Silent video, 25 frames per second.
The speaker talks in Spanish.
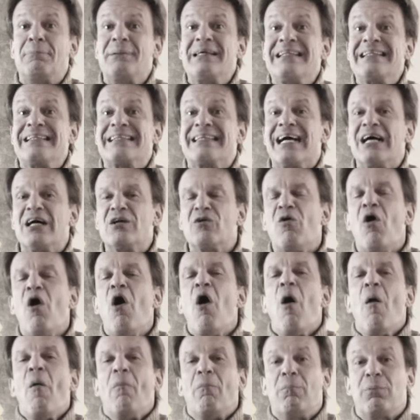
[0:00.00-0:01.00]
pintado
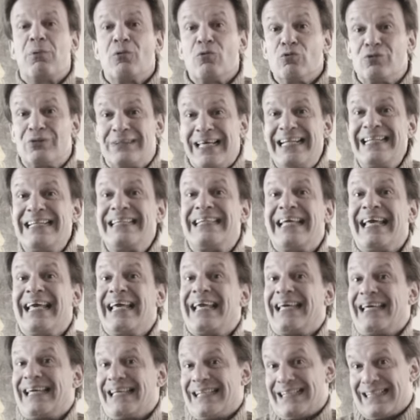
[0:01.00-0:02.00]

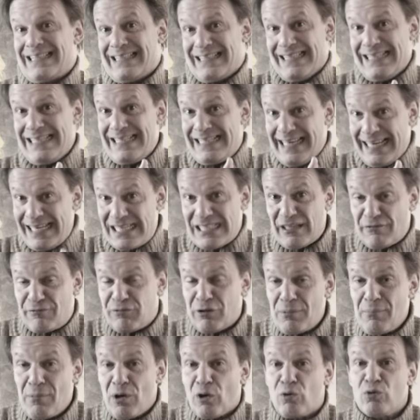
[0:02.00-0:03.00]
prudente y de esta
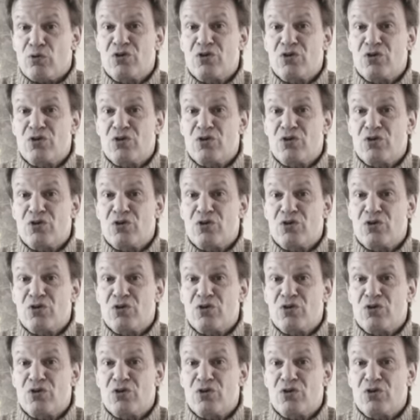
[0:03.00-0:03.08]
forma